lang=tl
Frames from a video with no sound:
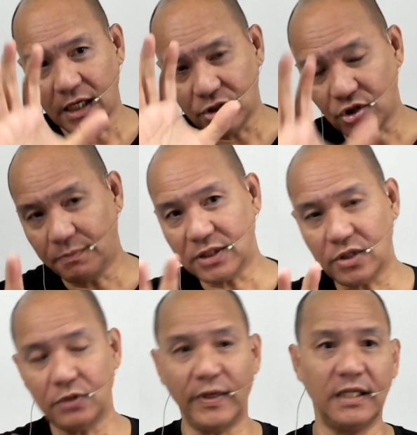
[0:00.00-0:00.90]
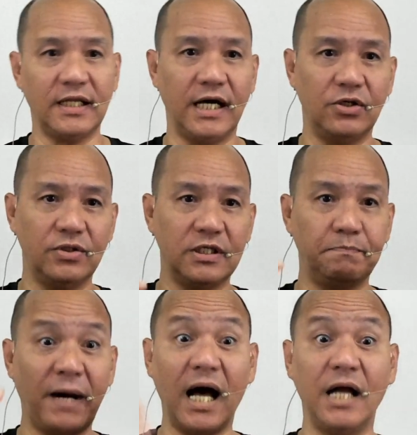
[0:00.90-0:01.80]
So, magdadwell tayo is
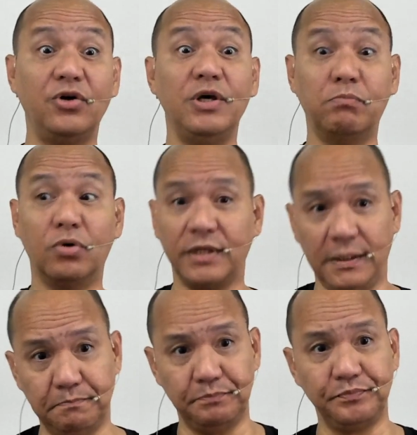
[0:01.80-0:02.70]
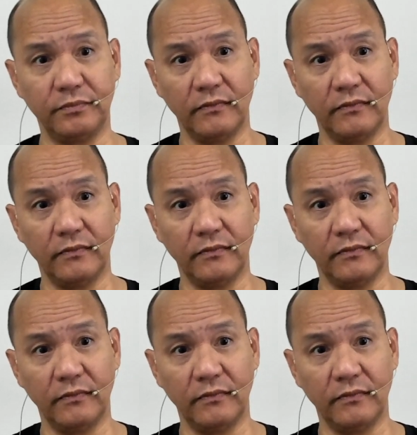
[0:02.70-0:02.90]
paano i-bookkeep.